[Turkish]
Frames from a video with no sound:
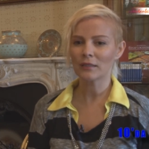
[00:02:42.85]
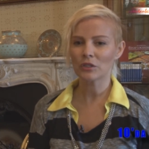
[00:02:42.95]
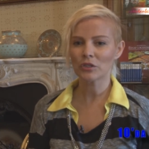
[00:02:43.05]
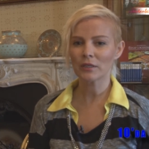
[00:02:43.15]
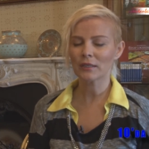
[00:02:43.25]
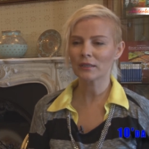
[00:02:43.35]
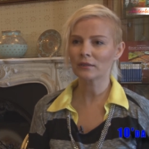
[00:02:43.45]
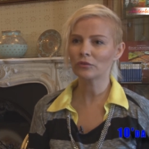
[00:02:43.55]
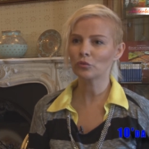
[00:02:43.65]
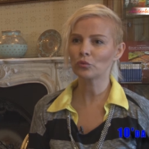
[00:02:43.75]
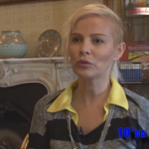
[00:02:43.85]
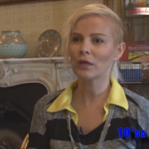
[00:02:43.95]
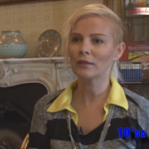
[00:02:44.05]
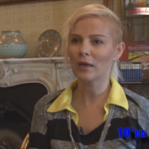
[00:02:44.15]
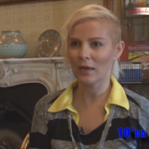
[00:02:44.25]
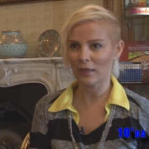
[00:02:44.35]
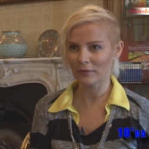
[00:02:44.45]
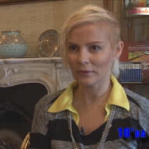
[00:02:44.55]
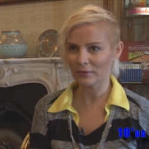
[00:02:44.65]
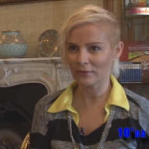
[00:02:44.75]
yeşilliklerin çok güzel
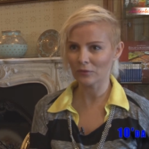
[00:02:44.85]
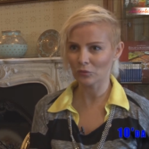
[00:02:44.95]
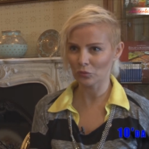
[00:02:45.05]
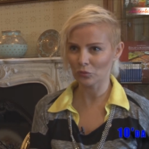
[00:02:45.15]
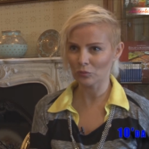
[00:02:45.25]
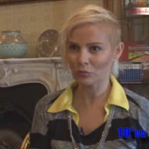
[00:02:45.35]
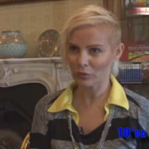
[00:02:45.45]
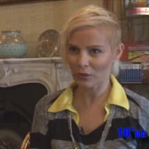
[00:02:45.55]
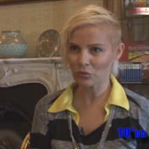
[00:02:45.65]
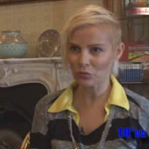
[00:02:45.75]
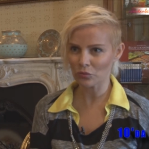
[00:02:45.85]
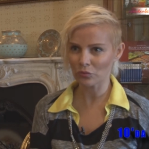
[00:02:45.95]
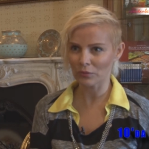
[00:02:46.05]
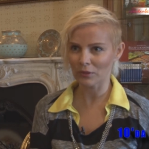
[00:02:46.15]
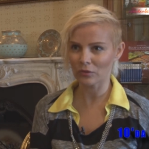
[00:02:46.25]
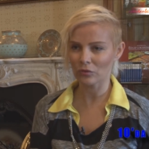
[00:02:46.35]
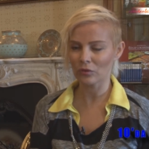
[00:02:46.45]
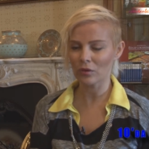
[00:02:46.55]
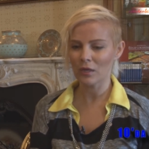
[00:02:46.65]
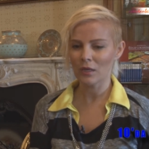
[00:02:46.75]
değerlendirildiğini görüyorum. Bunlar çok hoşuma
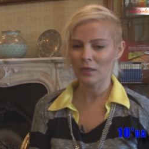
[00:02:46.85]
gidiyor.